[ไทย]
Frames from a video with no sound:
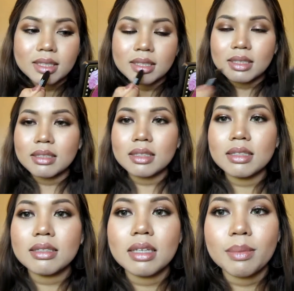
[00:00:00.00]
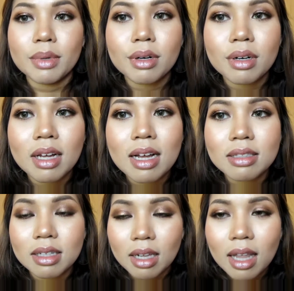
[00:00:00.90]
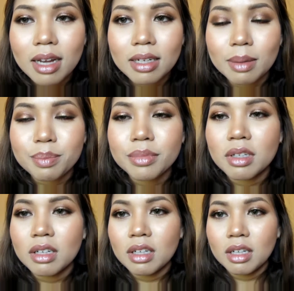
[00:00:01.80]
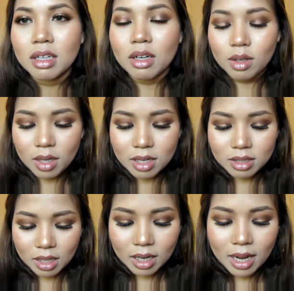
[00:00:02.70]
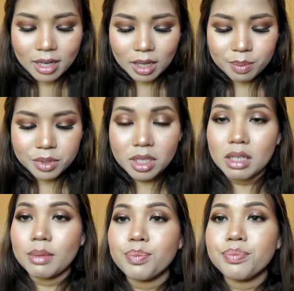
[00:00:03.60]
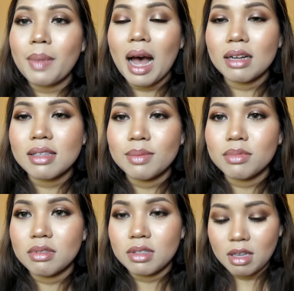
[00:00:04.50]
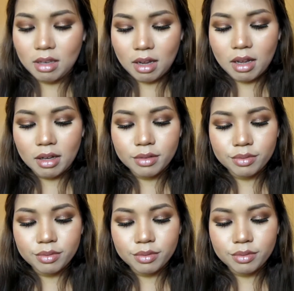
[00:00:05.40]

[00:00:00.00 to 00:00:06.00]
จริงๆสีมันค่อนข้างจะใกล้กับ ค่อนข้างจะล้กับสีปากจันจริง ๆ นะคะ